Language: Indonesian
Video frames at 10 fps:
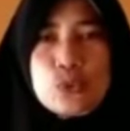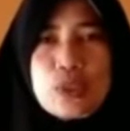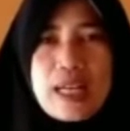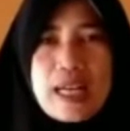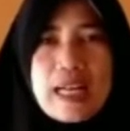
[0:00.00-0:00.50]

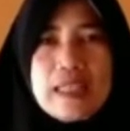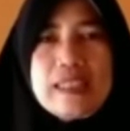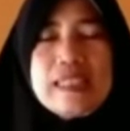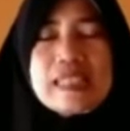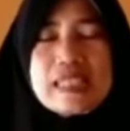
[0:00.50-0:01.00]
kedua,
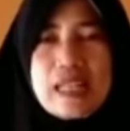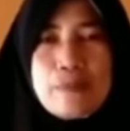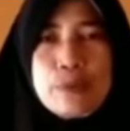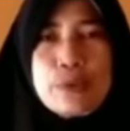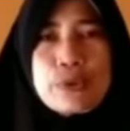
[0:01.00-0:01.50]

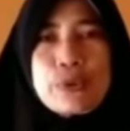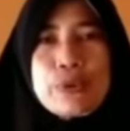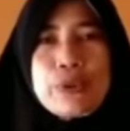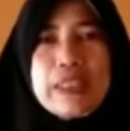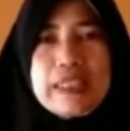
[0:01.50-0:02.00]
Zabur
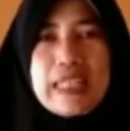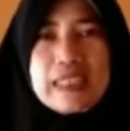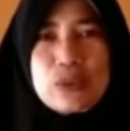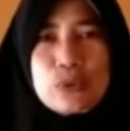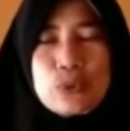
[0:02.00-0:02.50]

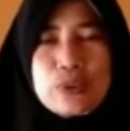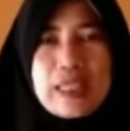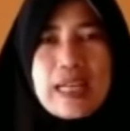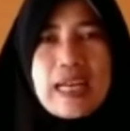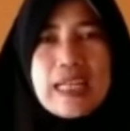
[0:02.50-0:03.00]
yang
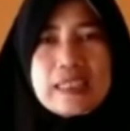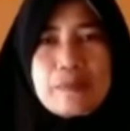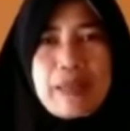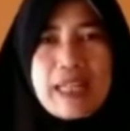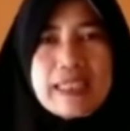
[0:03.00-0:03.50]
diturunkan
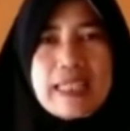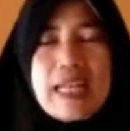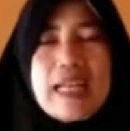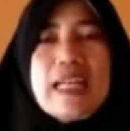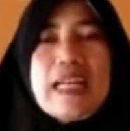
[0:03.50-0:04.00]

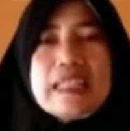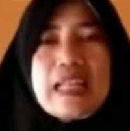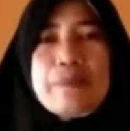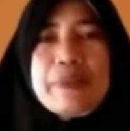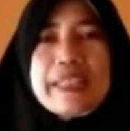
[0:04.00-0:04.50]
kepada
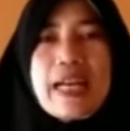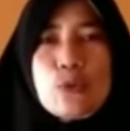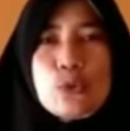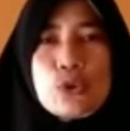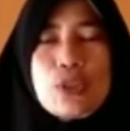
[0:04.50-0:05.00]
Nabi
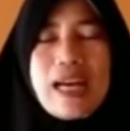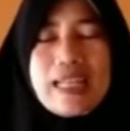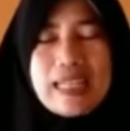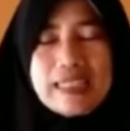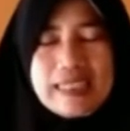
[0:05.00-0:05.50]
Daud
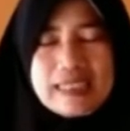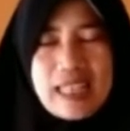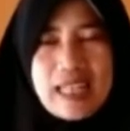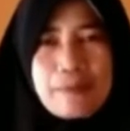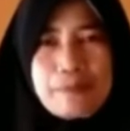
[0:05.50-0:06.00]
alaihi
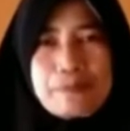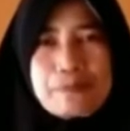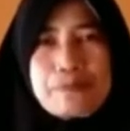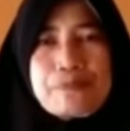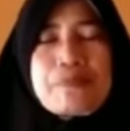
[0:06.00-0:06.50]
salam.
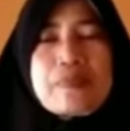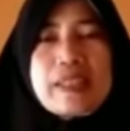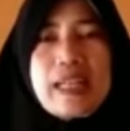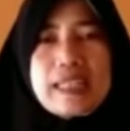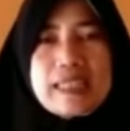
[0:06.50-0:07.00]

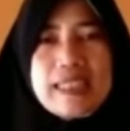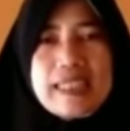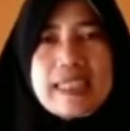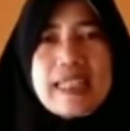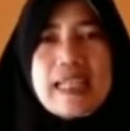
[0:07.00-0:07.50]
Yang
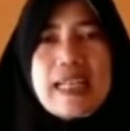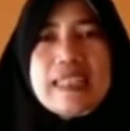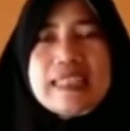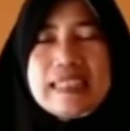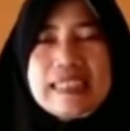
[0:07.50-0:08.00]

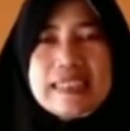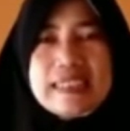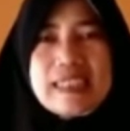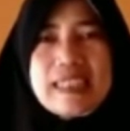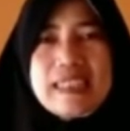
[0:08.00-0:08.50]
ketiga,
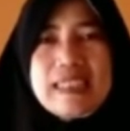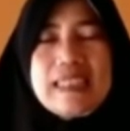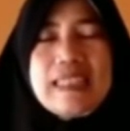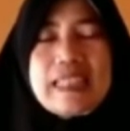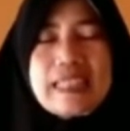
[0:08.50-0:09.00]
Injil
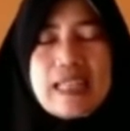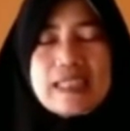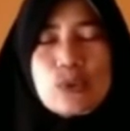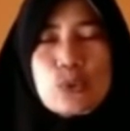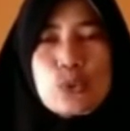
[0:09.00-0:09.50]
yang
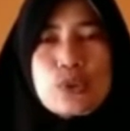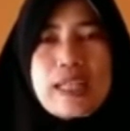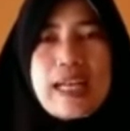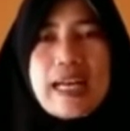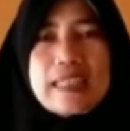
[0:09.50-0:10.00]

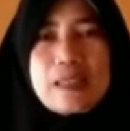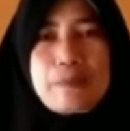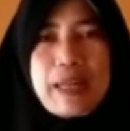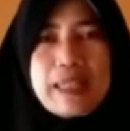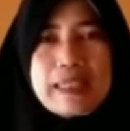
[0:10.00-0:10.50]
diturunkan
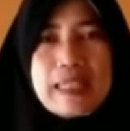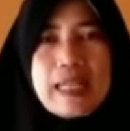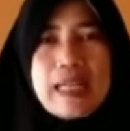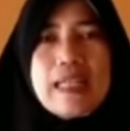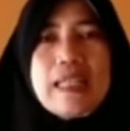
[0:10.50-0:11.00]

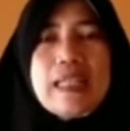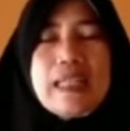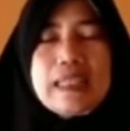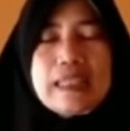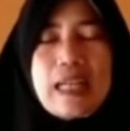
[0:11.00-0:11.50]
kepada
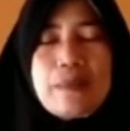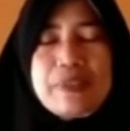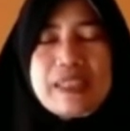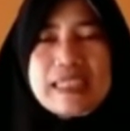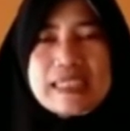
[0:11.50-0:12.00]

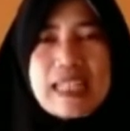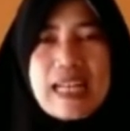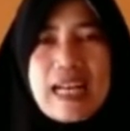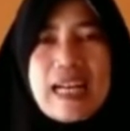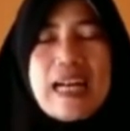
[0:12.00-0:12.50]
Nabi
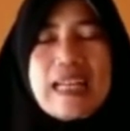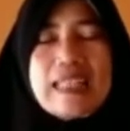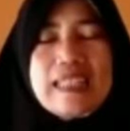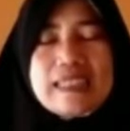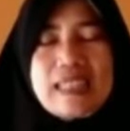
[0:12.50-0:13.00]
Isa
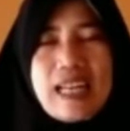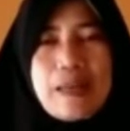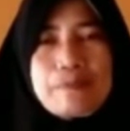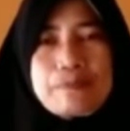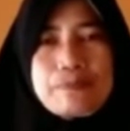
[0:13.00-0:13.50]
alaihi
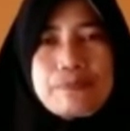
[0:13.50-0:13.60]
salam.